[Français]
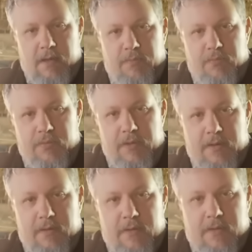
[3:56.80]
Et
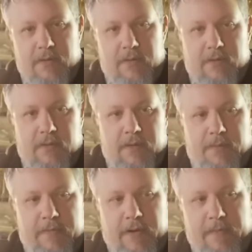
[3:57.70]
puis, euh,
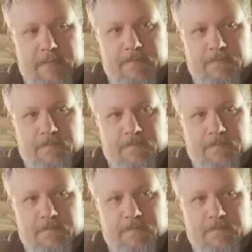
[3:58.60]
et puis voilà.